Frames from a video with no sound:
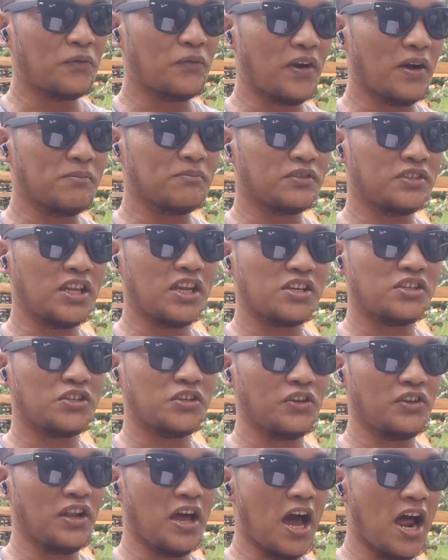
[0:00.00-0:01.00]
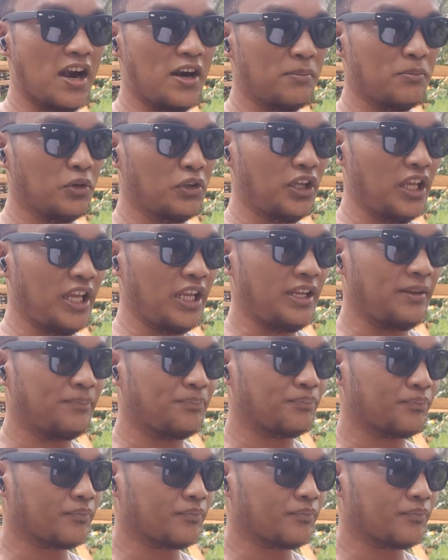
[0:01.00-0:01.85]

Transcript: from section Harmony.